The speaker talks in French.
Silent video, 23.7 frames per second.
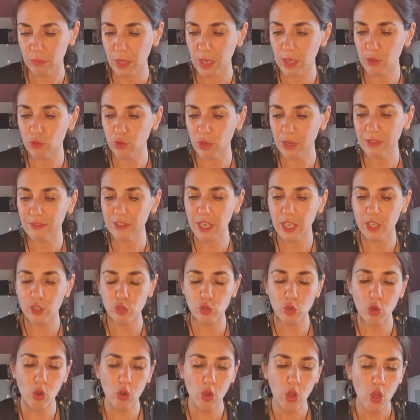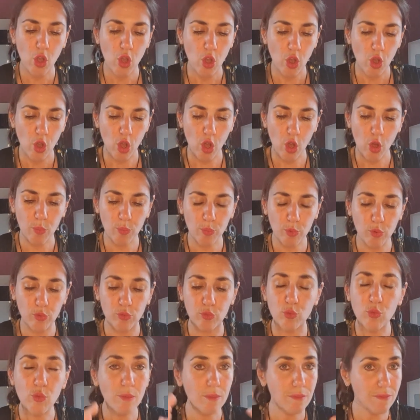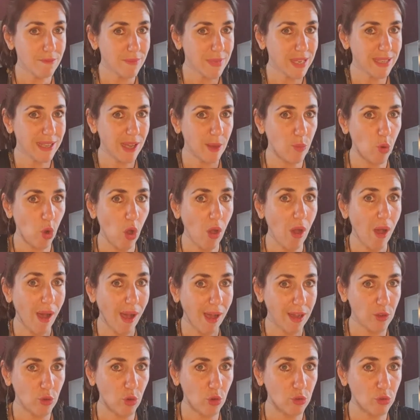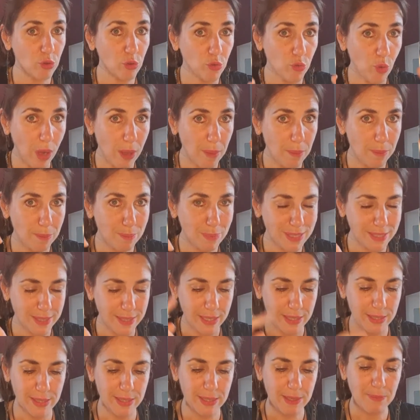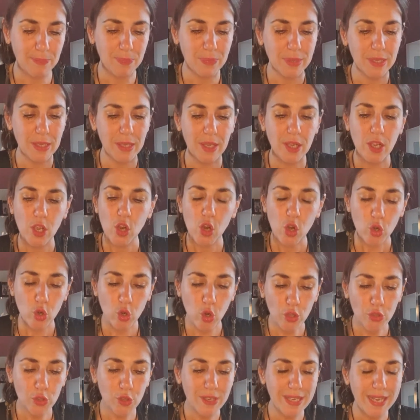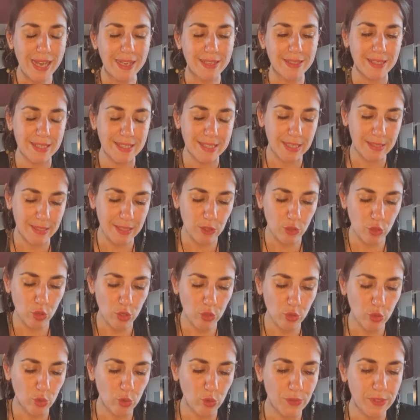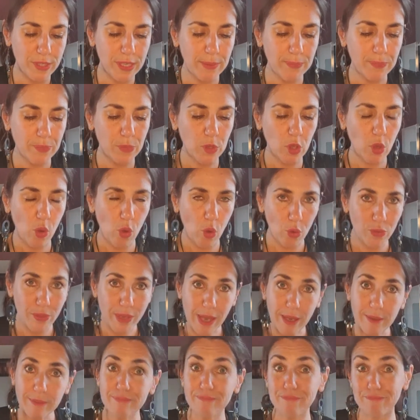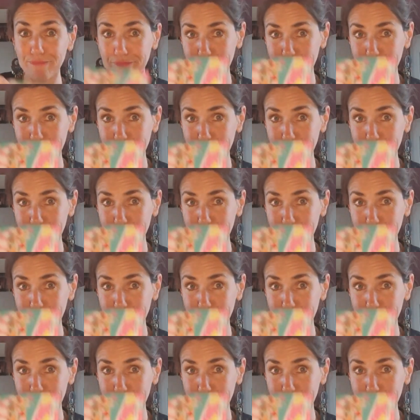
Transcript: hein, une révélation euh, pour vous, mais d'abord, encore une fois, patience. L'autre carte qui était de l'autre côté, on a